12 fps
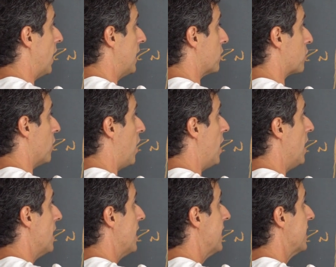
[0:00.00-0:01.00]
olha
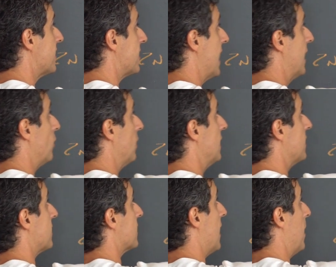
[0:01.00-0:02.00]
só. Células